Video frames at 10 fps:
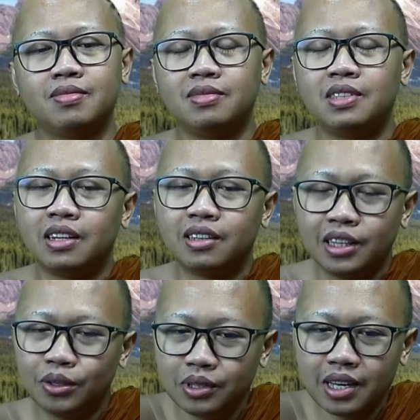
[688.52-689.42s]
Dan
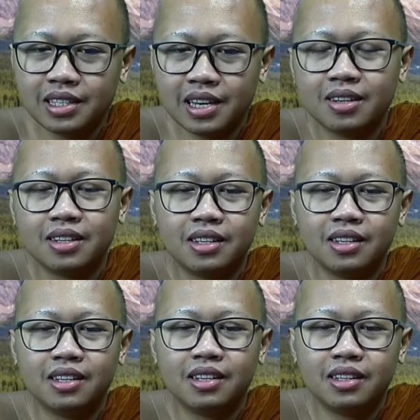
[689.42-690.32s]
tentu saja,
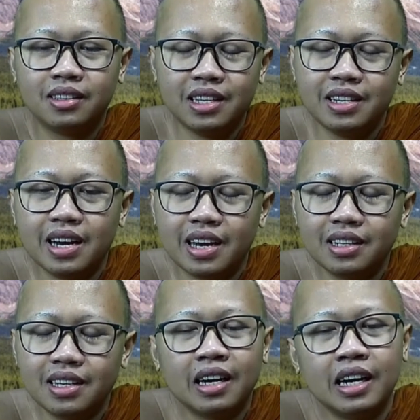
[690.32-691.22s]
tindakan
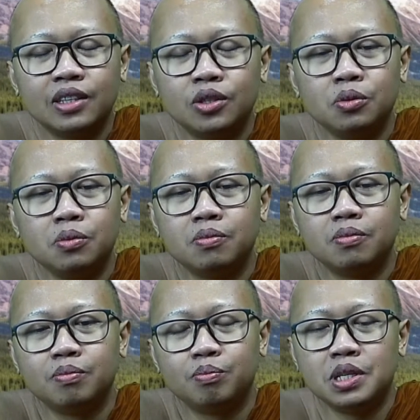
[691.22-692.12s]
kita itu
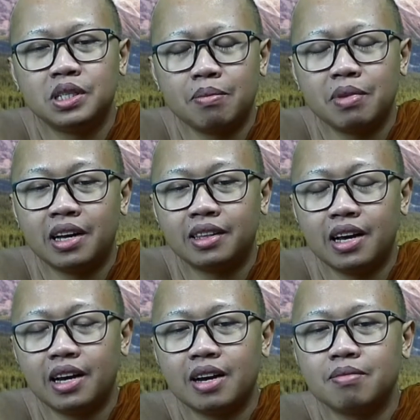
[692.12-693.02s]
bisa
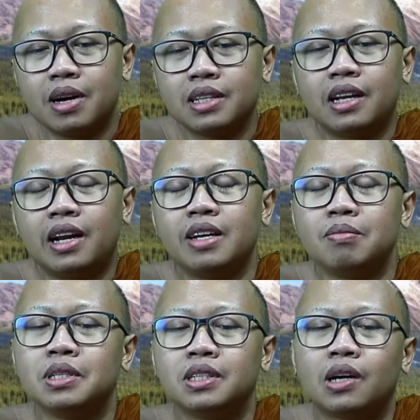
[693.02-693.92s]
mendatangkan masalah yang
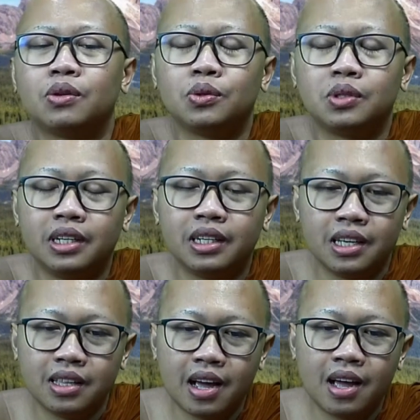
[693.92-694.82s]
besar untuk diri
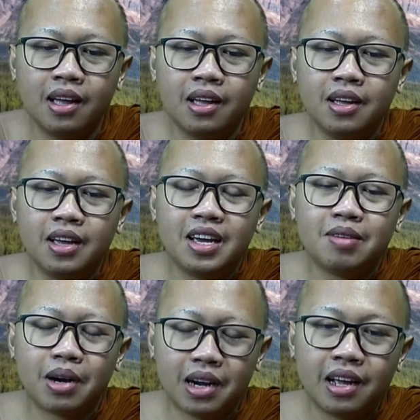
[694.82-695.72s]
kita.
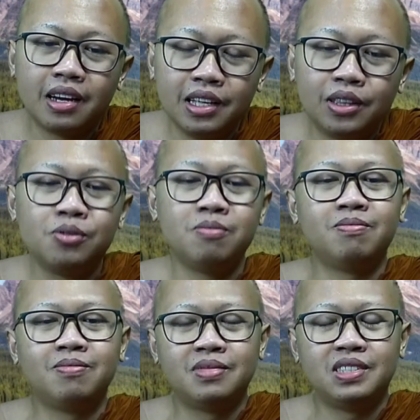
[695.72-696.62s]
Maka dari itu,
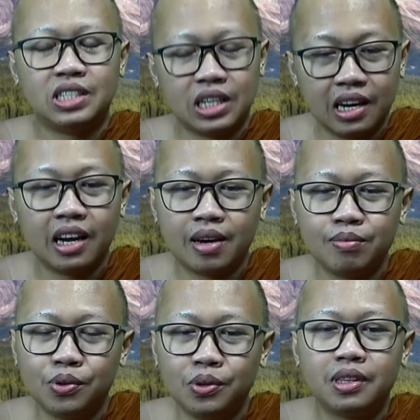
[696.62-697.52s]
jagalah
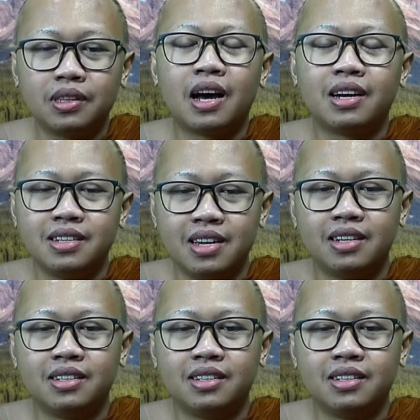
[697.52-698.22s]
mulut Anda,